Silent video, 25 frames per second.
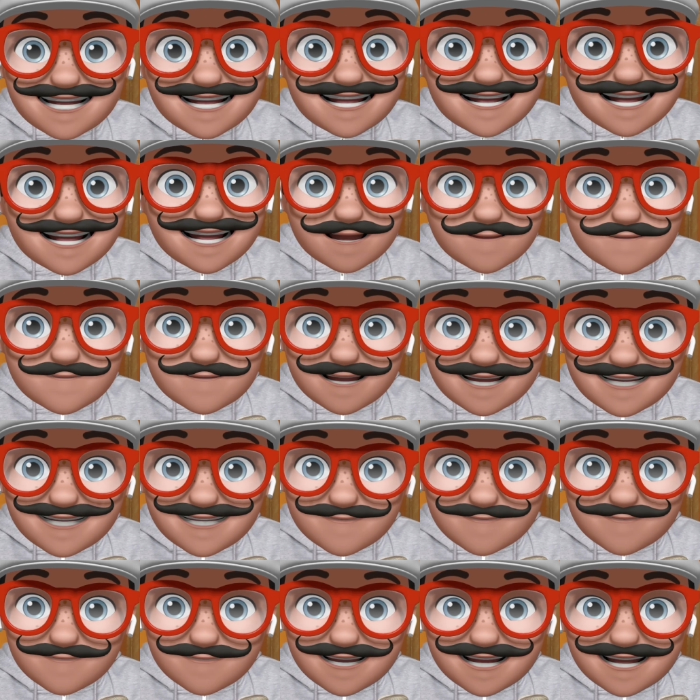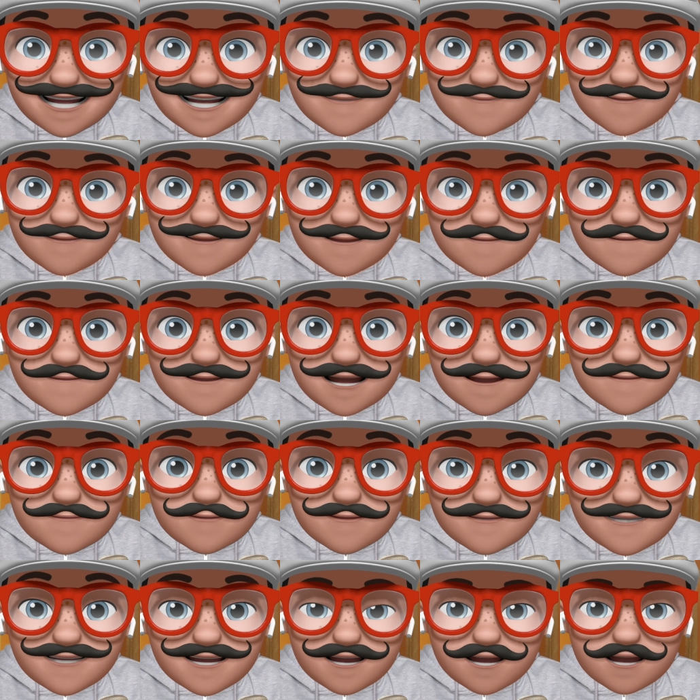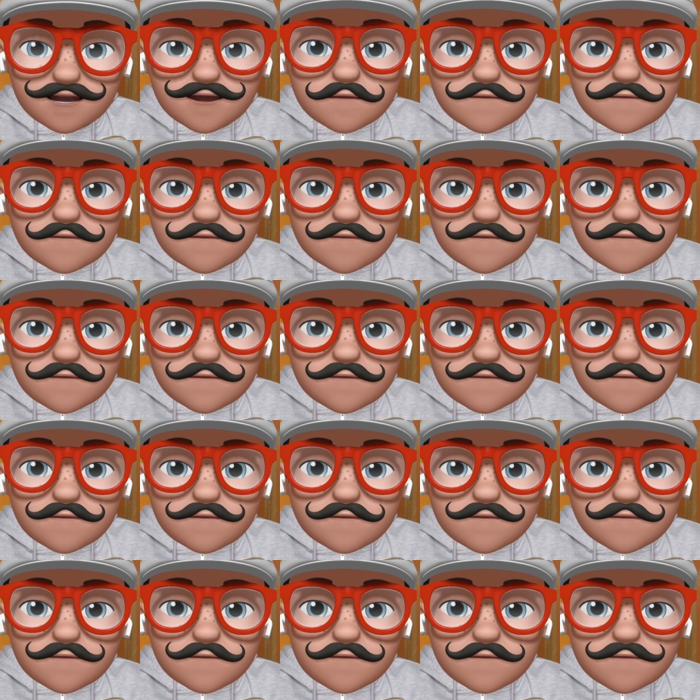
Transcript: déjà planifié, je n'ai pas à me dire